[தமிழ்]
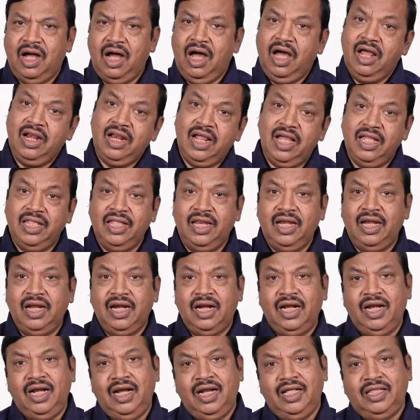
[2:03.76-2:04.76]

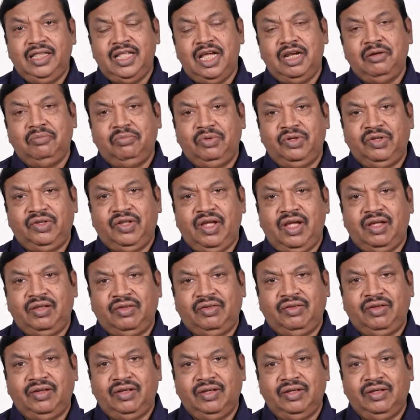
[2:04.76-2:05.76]
ஆராதனைகளில் தான்
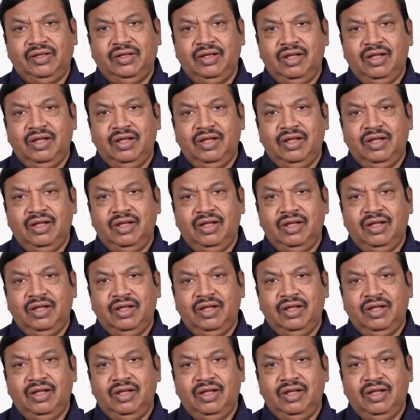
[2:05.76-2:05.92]
பிசாசு